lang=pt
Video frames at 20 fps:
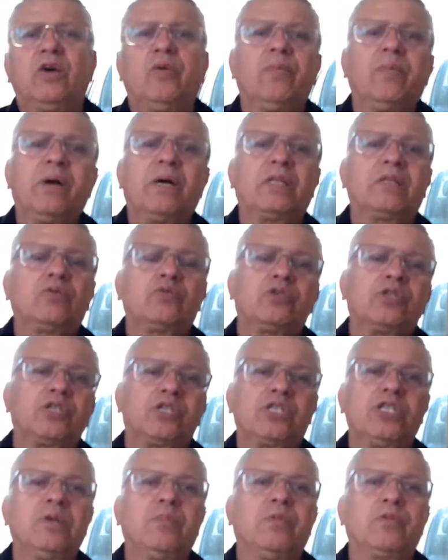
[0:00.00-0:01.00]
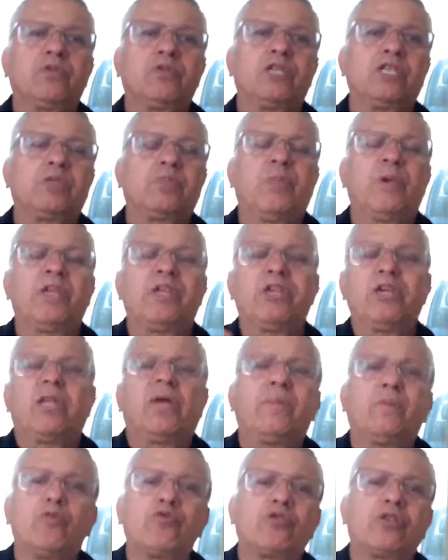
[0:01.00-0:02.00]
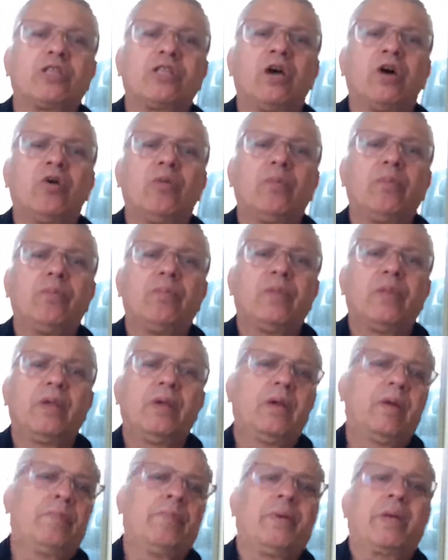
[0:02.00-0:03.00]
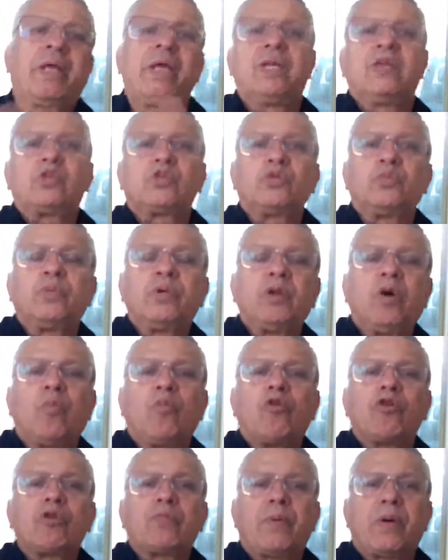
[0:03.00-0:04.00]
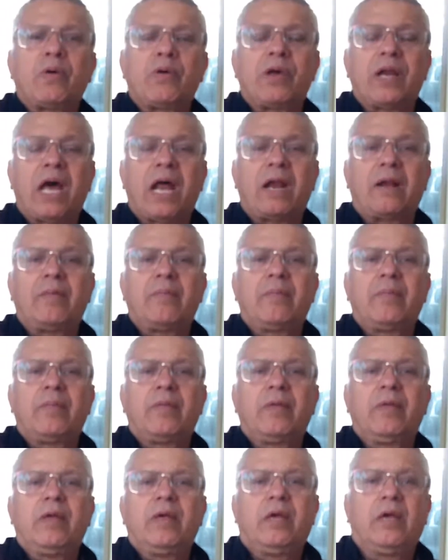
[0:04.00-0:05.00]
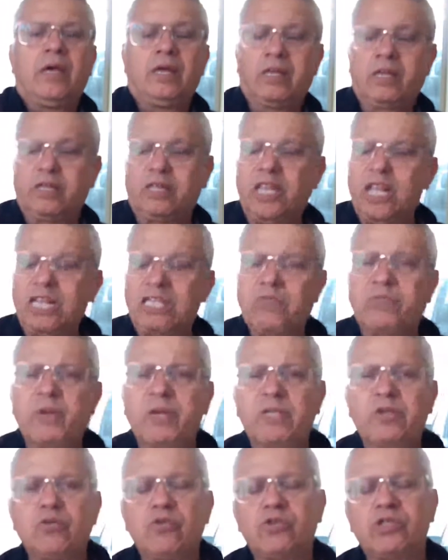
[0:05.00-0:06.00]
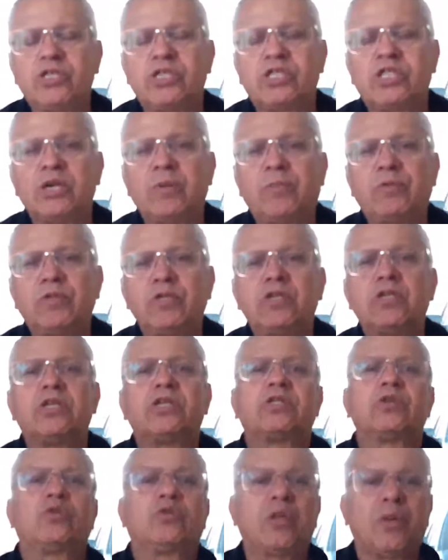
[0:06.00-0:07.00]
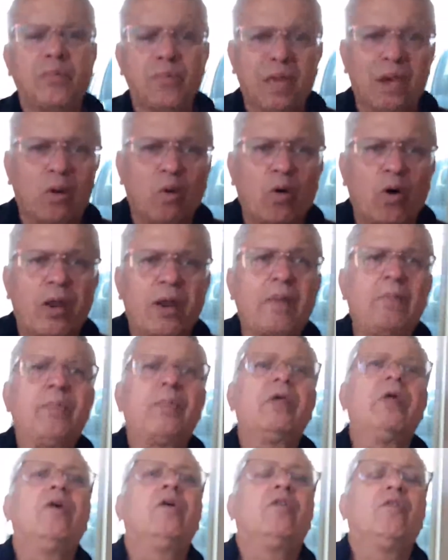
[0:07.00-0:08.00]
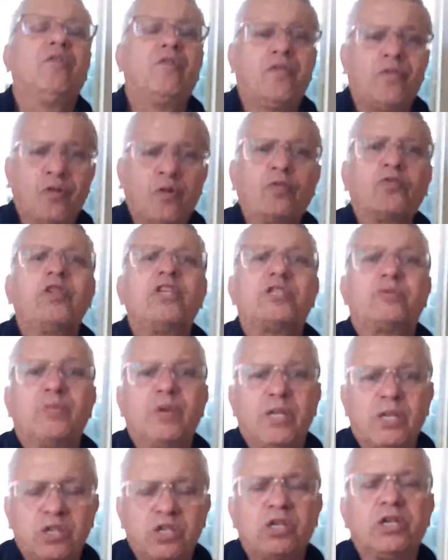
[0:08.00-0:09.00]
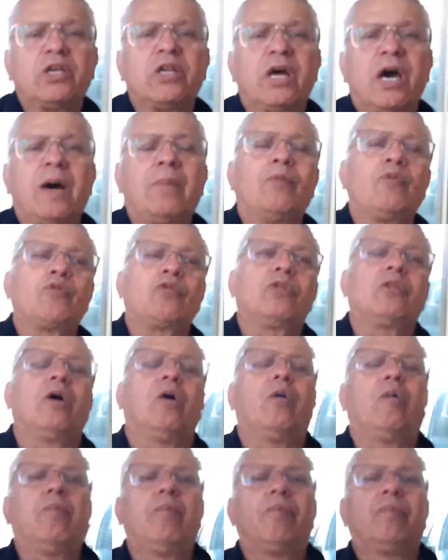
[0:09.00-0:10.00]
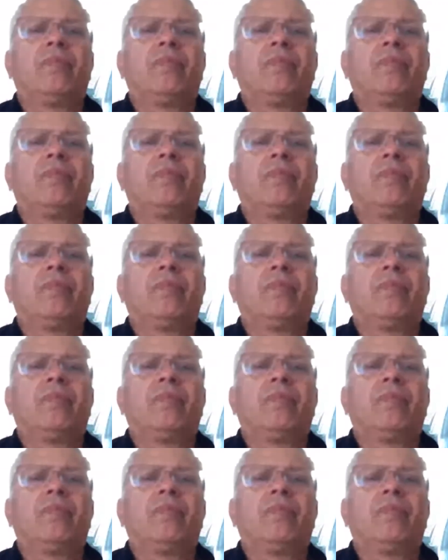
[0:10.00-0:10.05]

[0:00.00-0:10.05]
não manda os discípulos despedir a multidão para eles subir ao monte para orar. Ele despediu os discípulos e disse: Eu também agora vou despedir a multidão.